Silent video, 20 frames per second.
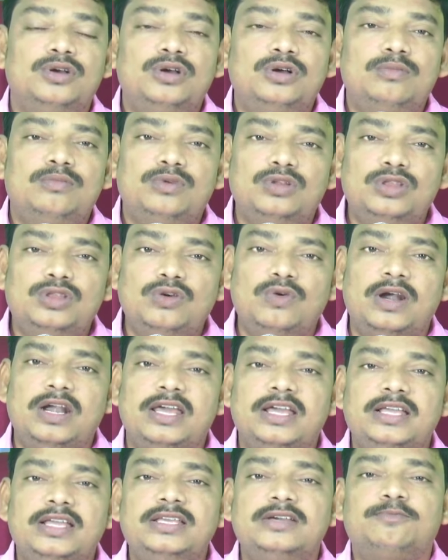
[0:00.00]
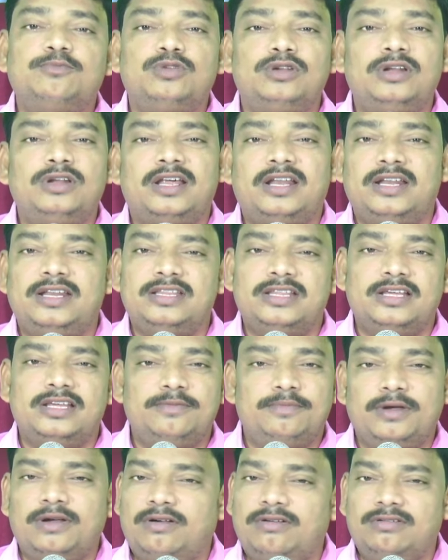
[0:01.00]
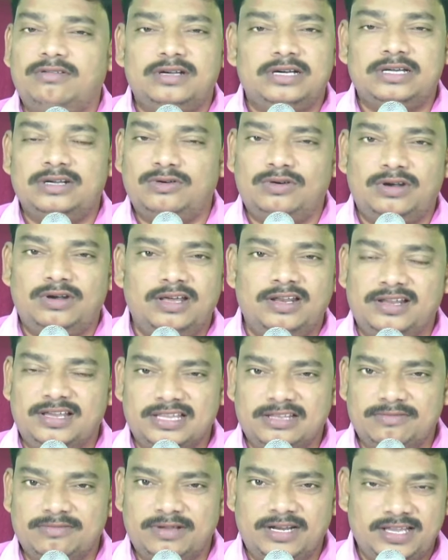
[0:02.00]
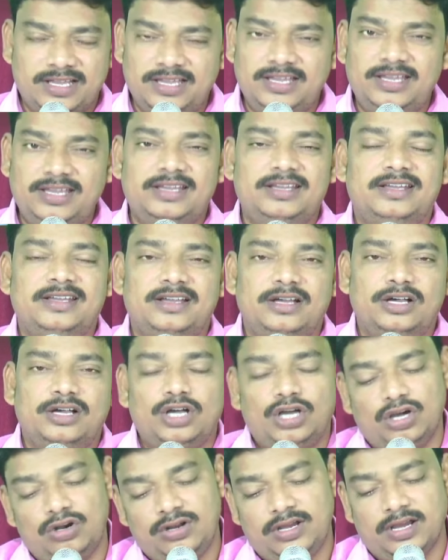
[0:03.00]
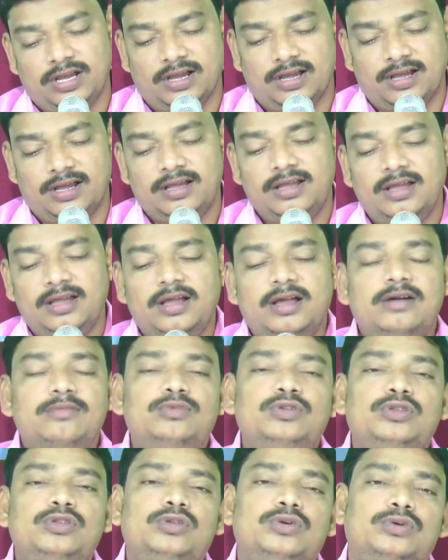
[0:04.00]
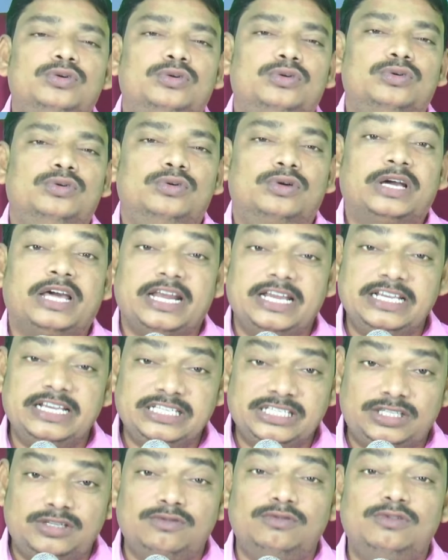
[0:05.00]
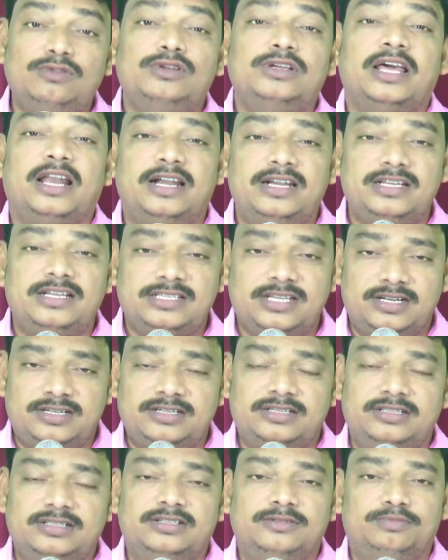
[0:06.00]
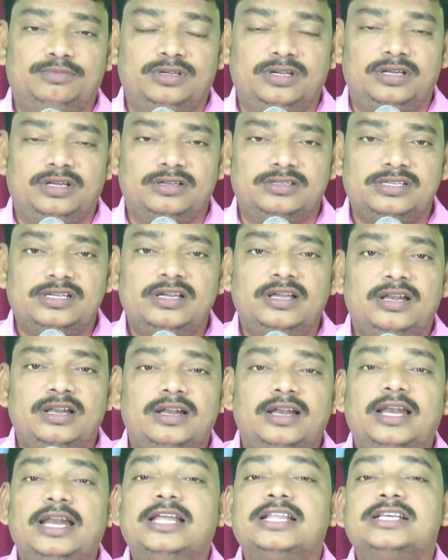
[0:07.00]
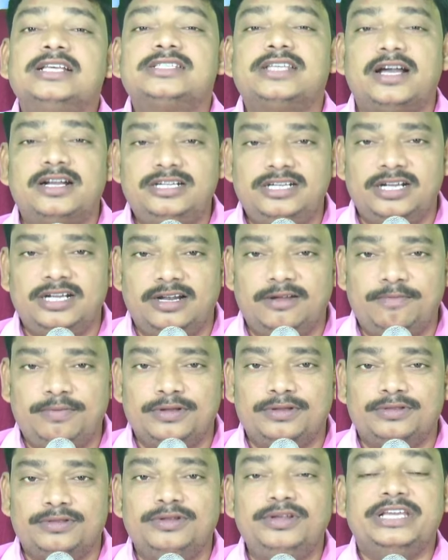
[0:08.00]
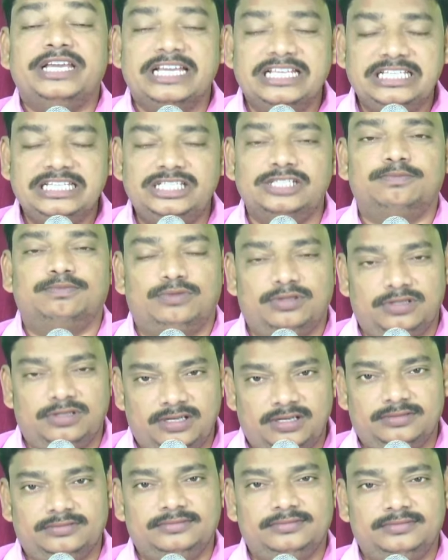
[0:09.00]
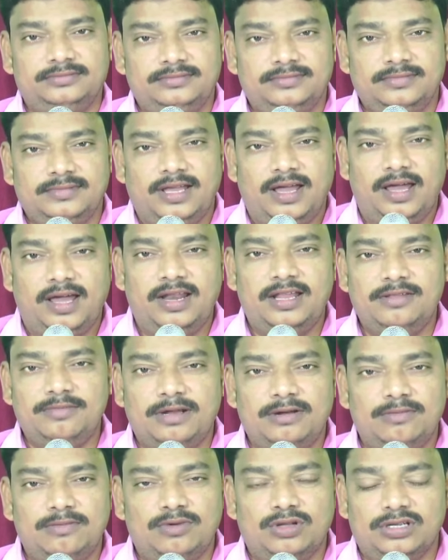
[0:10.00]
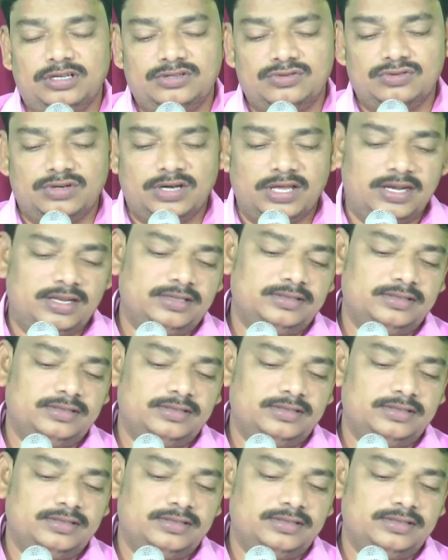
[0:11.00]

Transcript: ముందు వాళ్ళు ఏం చెప్తున్నారనే దానిపై అవగాహన ఉండాలి కదా మనకి గనుక ముందు క్రైస్తవులు ఎలాంటి సాక్ష్యాలు చెప్తున్నారు లేదా సాక్ష్యాల పేరుతో ఏం చెప్తున్నారు అన్నది మనం మొదట చూడాలి